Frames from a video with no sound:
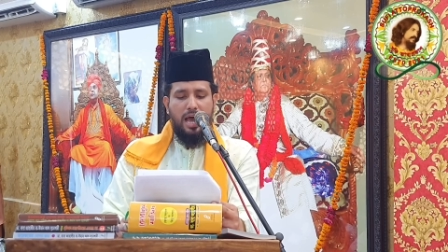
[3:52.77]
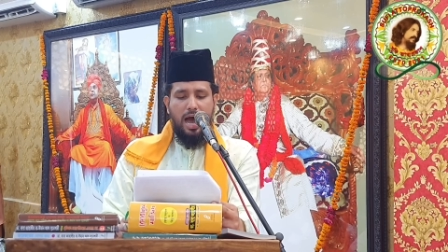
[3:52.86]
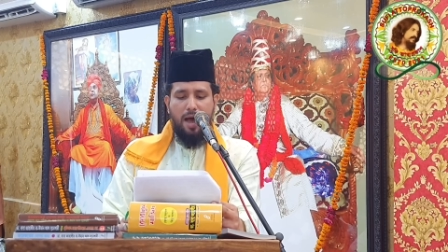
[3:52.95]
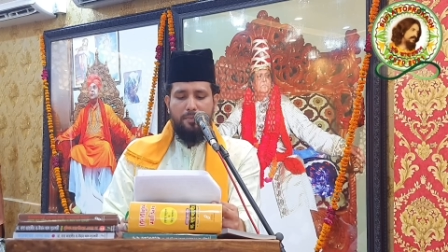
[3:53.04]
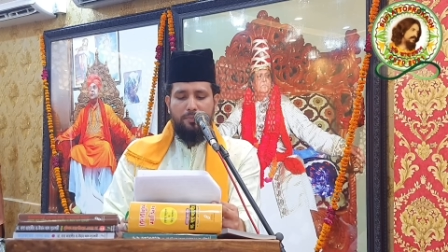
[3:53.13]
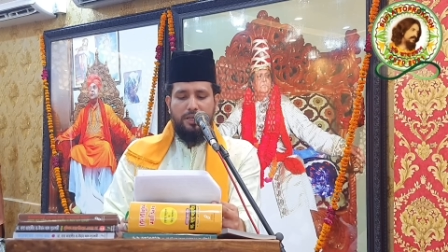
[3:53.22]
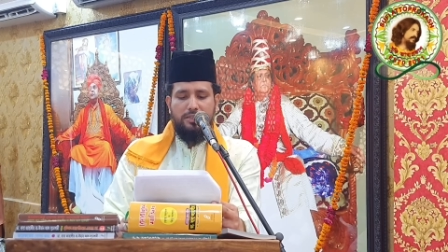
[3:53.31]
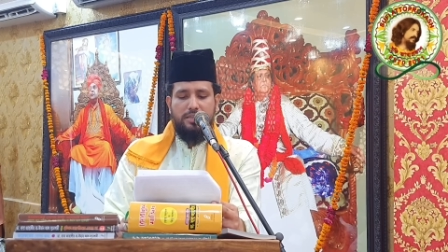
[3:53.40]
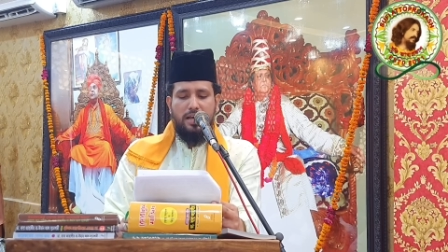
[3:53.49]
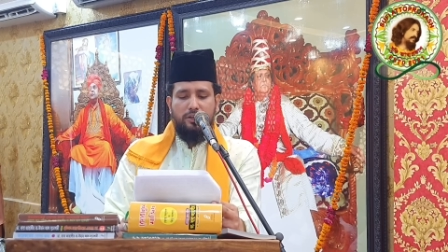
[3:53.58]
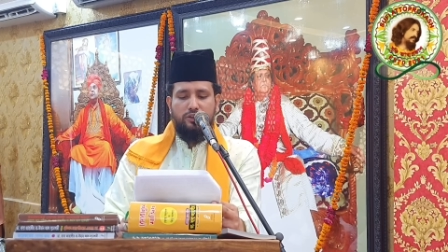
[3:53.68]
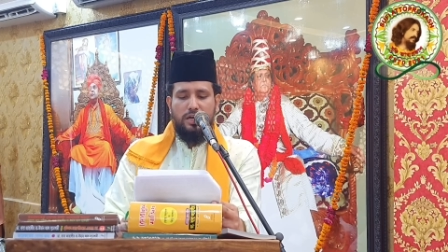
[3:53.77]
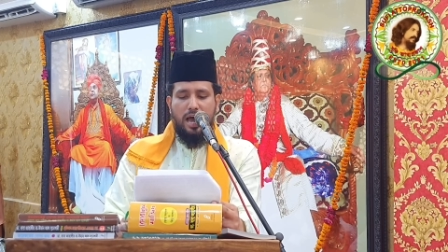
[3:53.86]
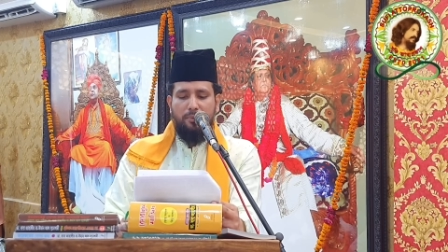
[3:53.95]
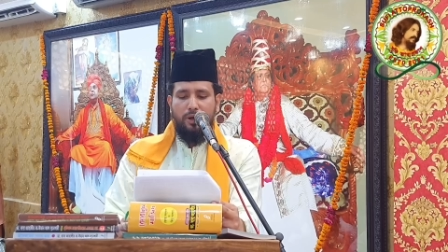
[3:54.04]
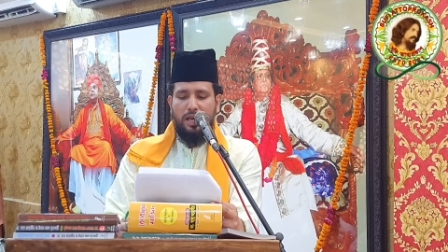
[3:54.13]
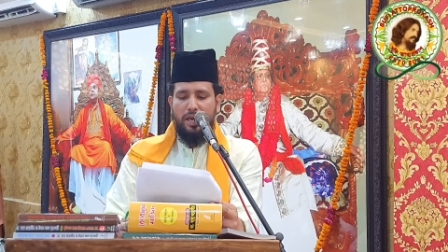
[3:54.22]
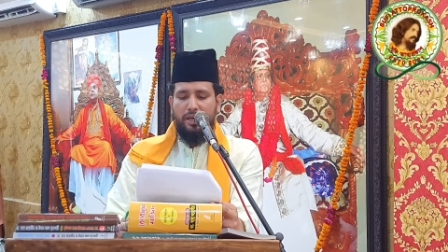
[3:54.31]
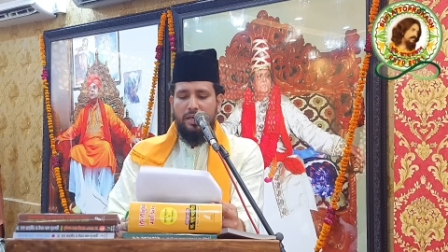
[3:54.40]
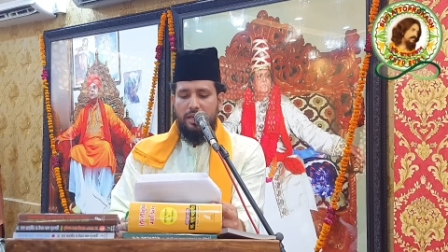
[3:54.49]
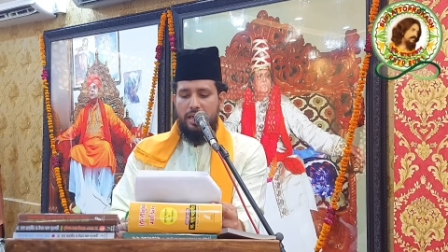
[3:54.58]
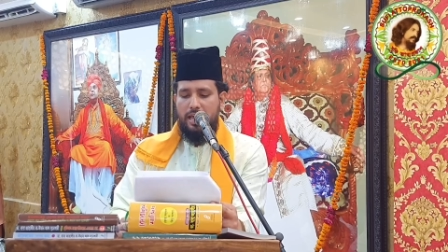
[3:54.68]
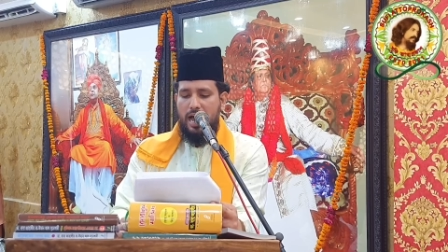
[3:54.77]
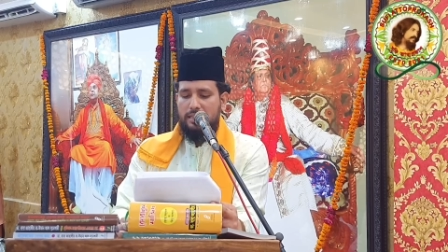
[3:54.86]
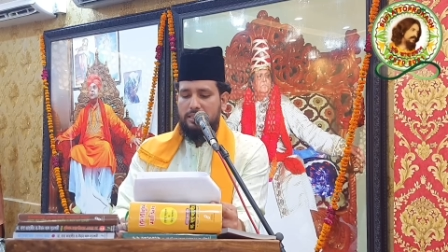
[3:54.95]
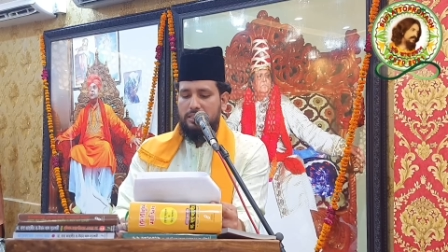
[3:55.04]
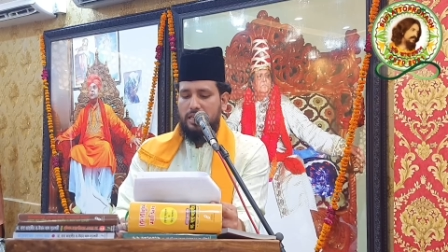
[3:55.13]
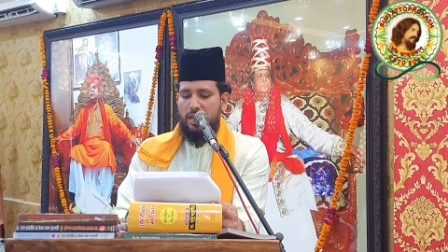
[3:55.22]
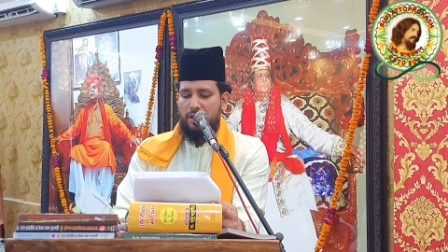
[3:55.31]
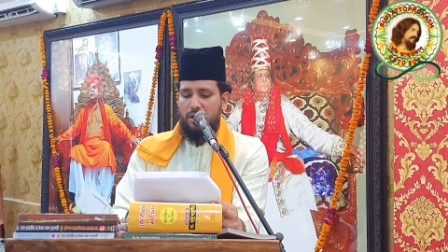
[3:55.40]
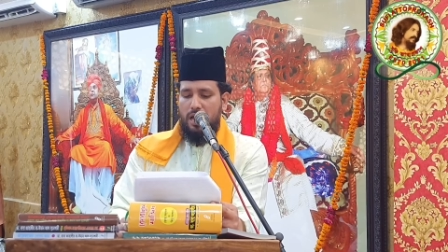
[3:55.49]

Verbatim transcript: আমি বিস্তারিত না বলে এই হাদিসে